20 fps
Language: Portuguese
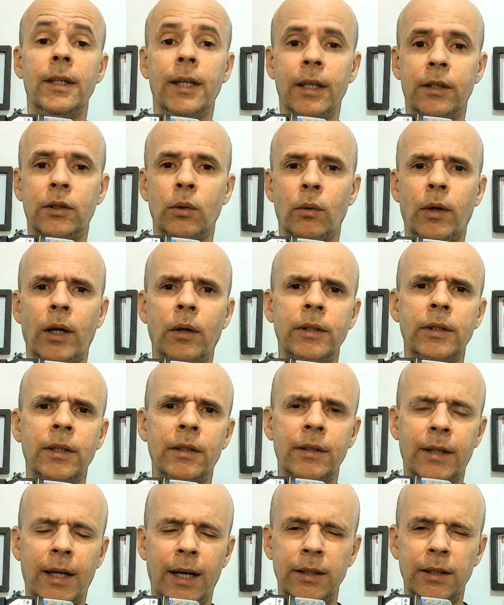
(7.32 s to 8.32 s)
esse é um canal
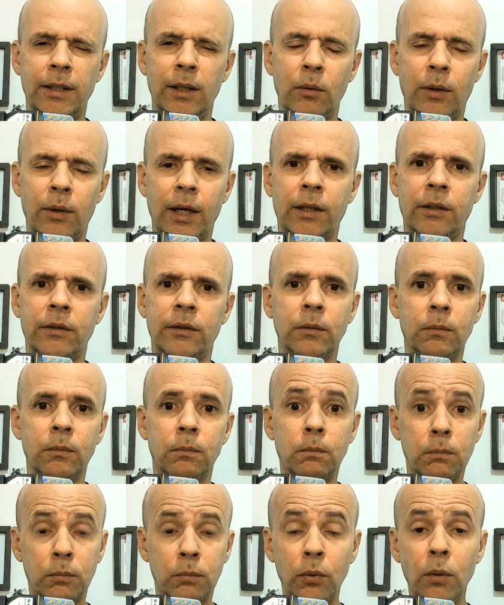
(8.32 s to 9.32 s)
dedicado à educação
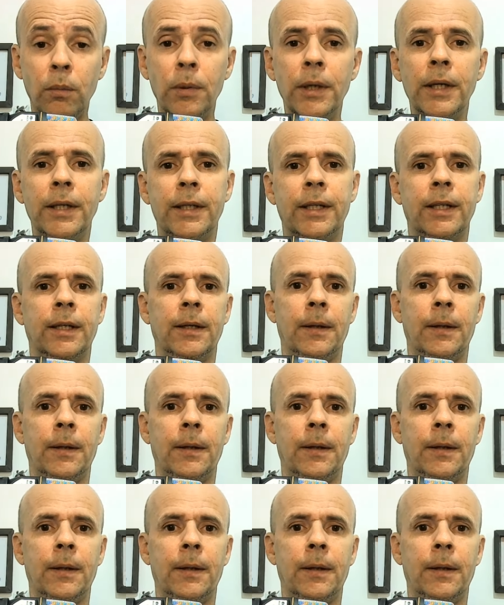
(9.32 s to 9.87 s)
pública